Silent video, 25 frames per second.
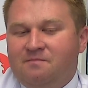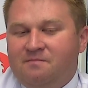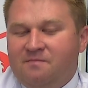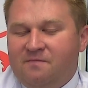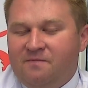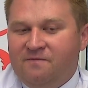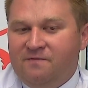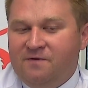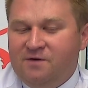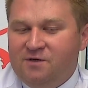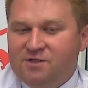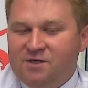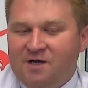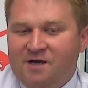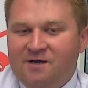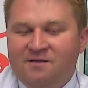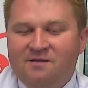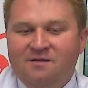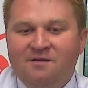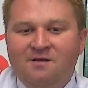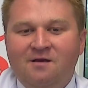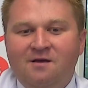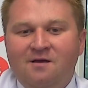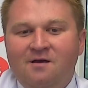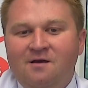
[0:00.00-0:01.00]

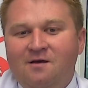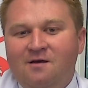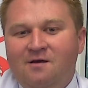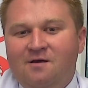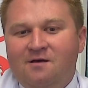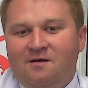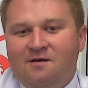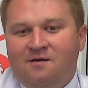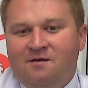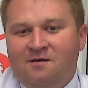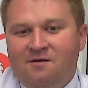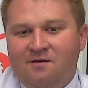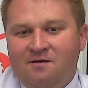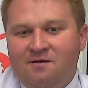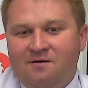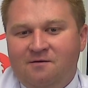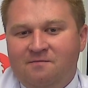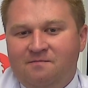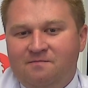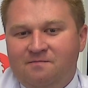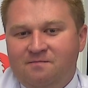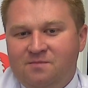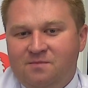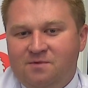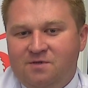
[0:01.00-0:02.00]
Wiżajn.
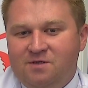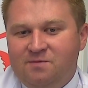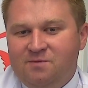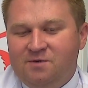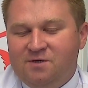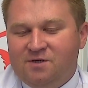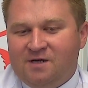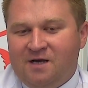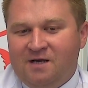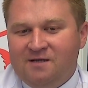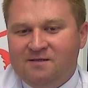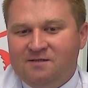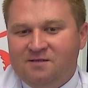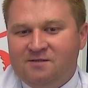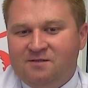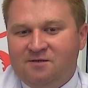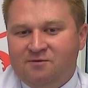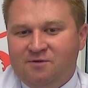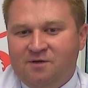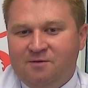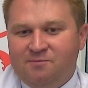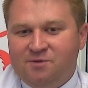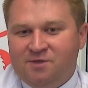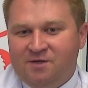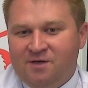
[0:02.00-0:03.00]
Ci mieszkańcy chcą
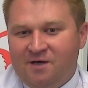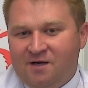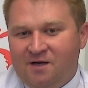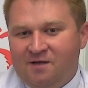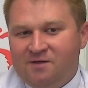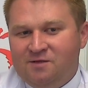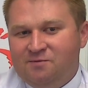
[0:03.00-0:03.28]
tutaj przyjechać,